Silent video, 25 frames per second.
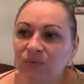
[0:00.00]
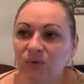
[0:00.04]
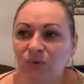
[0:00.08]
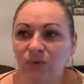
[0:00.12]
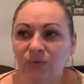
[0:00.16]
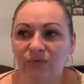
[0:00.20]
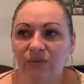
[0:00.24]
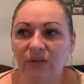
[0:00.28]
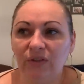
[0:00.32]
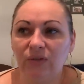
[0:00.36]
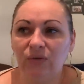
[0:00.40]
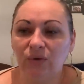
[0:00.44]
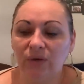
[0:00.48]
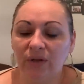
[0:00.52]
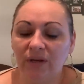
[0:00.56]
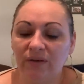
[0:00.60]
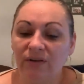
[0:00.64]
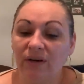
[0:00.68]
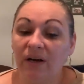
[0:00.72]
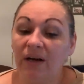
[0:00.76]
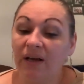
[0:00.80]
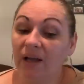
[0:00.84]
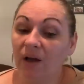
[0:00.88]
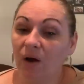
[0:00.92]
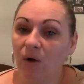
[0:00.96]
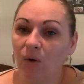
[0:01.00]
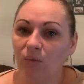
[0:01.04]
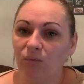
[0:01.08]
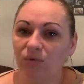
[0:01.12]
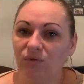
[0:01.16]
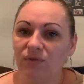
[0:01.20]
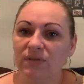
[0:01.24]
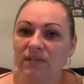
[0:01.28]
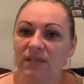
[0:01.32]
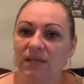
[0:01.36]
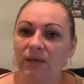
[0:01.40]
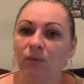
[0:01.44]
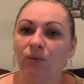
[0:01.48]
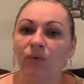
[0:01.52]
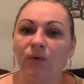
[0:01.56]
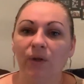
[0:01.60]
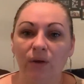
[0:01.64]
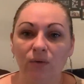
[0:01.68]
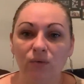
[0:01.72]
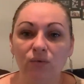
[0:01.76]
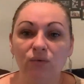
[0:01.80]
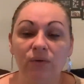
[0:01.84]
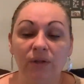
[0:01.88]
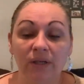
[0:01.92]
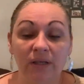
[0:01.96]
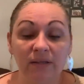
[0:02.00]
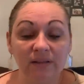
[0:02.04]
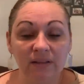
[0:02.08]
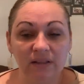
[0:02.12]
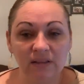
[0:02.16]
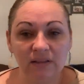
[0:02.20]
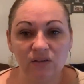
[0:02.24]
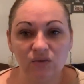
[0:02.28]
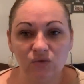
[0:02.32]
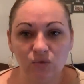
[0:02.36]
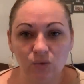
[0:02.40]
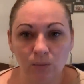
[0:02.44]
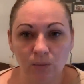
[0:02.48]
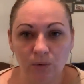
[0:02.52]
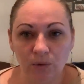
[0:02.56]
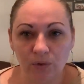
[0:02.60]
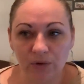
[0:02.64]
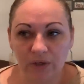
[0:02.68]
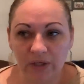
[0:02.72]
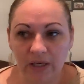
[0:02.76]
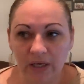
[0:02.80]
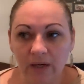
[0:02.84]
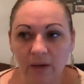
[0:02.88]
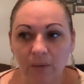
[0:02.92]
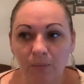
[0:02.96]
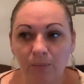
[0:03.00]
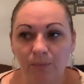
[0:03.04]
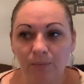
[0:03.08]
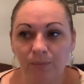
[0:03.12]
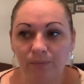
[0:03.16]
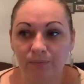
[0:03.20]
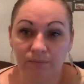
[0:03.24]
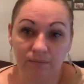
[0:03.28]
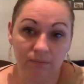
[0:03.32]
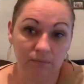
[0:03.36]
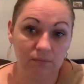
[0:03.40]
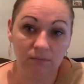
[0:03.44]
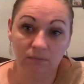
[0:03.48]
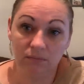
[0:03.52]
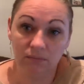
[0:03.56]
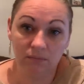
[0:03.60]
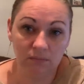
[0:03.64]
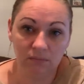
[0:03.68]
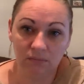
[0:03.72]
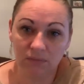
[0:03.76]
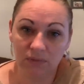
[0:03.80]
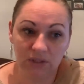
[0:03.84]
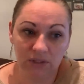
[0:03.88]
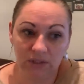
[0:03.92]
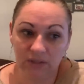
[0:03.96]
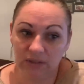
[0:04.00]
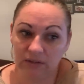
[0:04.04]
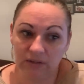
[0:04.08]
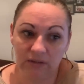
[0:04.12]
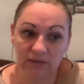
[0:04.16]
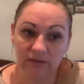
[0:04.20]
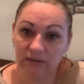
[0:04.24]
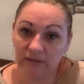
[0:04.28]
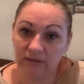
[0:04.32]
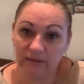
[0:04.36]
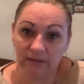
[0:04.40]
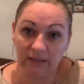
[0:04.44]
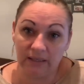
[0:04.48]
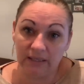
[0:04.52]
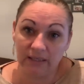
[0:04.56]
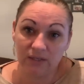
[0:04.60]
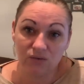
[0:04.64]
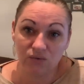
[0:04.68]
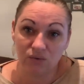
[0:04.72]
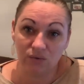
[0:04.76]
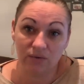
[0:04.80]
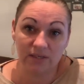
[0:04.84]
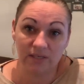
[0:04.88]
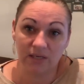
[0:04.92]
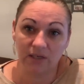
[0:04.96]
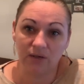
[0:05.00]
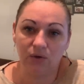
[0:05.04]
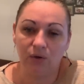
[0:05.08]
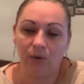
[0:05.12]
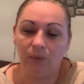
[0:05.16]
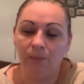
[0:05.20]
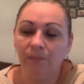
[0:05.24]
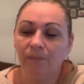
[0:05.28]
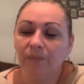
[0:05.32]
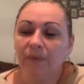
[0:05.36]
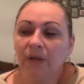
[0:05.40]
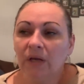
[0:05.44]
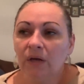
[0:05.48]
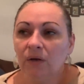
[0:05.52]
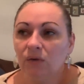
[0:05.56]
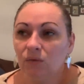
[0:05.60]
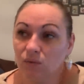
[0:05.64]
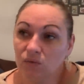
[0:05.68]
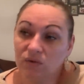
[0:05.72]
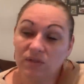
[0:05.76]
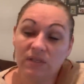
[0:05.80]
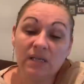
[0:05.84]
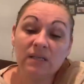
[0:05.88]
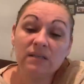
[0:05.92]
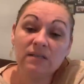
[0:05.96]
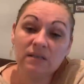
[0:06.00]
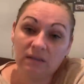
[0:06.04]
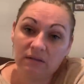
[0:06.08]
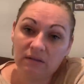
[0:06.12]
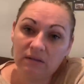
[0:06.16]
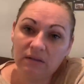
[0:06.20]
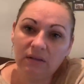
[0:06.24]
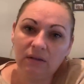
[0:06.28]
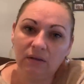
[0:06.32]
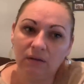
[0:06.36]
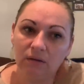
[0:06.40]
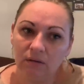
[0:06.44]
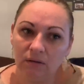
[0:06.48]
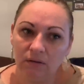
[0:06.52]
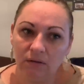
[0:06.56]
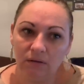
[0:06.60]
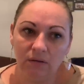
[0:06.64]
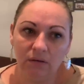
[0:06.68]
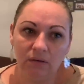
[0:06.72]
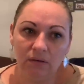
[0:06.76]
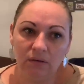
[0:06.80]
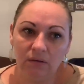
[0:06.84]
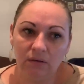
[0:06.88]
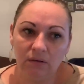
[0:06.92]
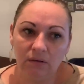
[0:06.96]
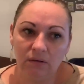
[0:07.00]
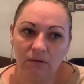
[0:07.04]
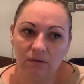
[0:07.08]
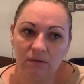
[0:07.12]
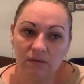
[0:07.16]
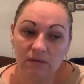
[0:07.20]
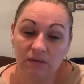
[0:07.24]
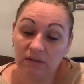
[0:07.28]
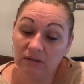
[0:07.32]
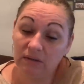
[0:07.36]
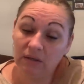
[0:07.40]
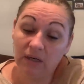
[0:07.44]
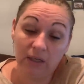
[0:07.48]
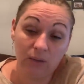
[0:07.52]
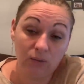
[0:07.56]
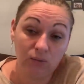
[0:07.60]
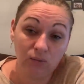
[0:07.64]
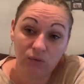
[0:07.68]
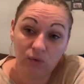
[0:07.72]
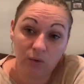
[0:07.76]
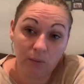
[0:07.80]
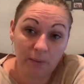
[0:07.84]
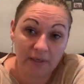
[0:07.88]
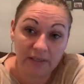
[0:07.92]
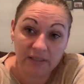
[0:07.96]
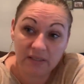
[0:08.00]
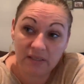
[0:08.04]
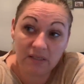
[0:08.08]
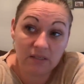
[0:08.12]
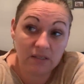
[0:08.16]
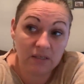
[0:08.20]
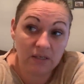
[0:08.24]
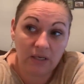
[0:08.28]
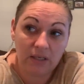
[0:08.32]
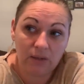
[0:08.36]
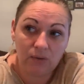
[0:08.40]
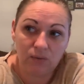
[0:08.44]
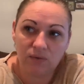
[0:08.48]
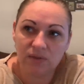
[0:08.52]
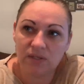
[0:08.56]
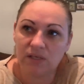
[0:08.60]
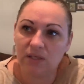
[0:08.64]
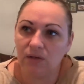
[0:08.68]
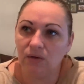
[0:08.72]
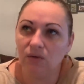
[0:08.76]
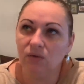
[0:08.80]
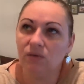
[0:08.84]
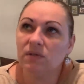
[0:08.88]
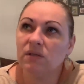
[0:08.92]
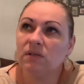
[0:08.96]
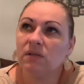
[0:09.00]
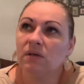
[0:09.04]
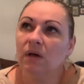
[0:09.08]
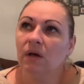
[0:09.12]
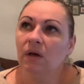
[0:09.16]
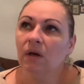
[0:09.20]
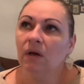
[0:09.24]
du fait de n'avoir rien remboursé, on a eu une interdiction bancaire qui s'étalait sur 5 ans. Donc ça, c'était euh, c'était la contrepartie, c'était la conséquence.